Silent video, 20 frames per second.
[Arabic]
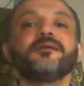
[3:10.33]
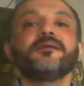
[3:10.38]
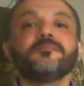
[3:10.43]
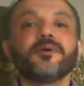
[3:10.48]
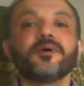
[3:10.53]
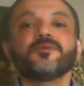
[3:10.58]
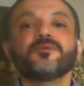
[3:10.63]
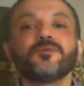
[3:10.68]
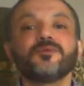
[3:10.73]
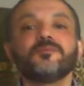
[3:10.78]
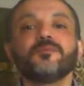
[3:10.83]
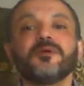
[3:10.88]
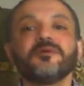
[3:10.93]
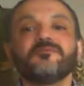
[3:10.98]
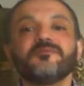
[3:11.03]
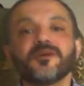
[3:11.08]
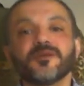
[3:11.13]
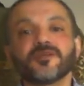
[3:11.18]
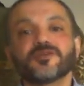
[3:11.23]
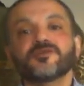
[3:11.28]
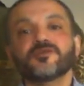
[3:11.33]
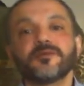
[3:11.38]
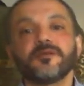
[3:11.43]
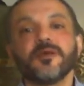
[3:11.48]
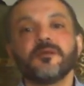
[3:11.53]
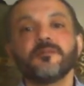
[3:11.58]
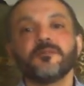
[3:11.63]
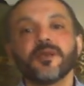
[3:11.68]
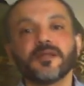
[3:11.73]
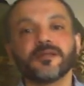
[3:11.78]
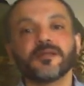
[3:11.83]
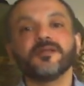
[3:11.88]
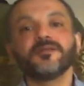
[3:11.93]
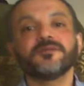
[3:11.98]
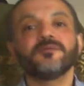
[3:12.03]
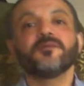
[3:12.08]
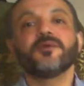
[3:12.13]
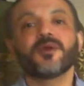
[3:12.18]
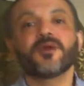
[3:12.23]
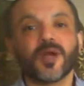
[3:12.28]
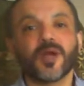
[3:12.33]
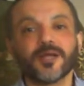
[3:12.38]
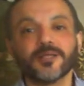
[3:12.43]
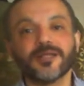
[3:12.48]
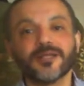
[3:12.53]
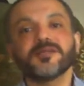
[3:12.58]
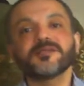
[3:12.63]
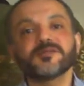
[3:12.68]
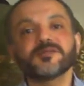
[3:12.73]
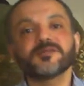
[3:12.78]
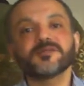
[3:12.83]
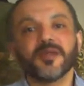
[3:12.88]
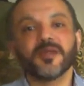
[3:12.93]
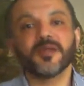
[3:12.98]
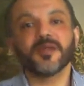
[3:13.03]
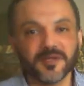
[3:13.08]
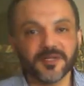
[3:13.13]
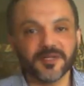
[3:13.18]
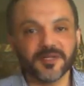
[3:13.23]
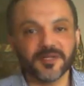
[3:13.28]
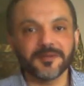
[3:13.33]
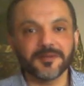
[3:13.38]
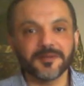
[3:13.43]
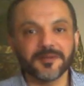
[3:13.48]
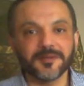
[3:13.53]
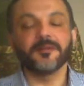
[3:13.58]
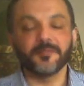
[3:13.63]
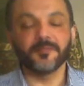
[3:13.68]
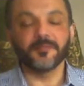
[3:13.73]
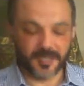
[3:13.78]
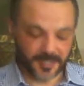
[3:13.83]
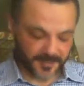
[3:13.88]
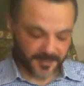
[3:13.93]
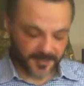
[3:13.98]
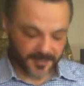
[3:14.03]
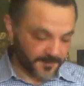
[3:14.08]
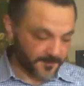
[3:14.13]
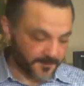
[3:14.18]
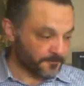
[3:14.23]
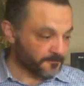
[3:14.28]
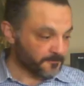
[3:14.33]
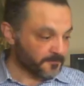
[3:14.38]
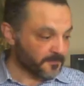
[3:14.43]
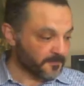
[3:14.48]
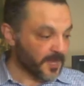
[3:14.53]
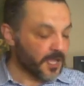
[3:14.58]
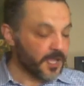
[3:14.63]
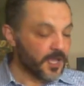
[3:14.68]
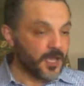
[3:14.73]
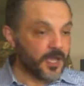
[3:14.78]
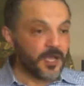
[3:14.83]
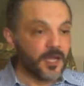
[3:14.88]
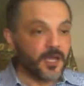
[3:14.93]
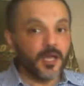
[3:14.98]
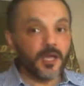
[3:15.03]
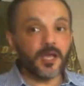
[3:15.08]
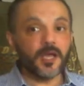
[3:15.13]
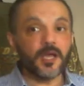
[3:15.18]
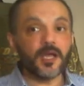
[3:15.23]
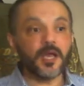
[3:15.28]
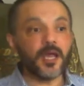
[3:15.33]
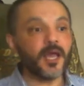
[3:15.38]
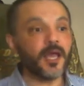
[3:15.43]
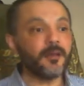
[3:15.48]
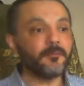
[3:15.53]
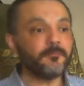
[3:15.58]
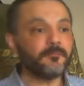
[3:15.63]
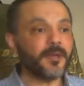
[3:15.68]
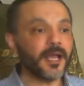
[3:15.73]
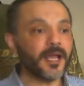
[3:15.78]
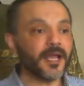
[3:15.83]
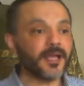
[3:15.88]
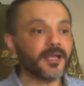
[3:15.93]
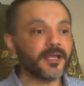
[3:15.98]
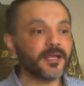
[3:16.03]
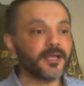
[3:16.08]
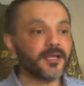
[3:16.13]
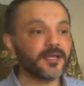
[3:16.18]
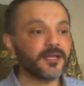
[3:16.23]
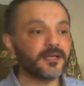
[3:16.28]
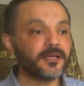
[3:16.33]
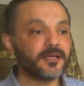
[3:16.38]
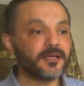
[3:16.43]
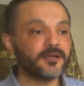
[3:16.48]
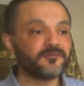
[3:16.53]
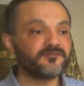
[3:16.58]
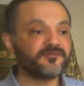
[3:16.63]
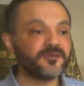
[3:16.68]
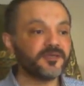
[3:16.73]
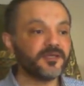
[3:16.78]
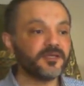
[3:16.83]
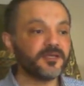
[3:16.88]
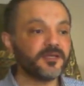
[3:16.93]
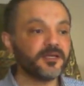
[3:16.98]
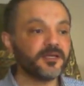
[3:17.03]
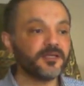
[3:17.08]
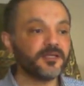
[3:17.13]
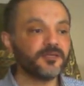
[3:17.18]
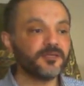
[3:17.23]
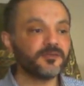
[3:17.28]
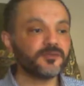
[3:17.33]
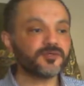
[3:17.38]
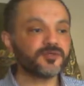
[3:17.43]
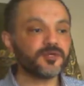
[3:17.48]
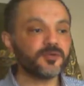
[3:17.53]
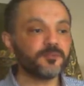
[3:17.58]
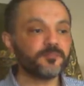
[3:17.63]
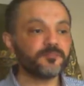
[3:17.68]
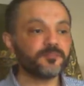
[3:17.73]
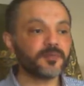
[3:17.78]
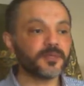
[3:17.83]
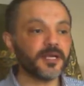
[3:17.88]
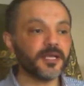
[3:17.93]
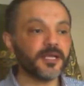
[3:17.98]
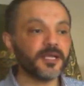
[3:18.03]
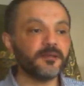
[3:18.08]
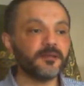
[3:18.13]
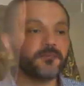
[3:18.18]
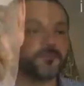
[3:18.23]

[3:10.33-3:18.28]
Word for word: برضو ما ينفعش تعمل العضلات دي مره واحده لازم تعمل تمرين اهم حاجه في الليدرشيب الحقيقه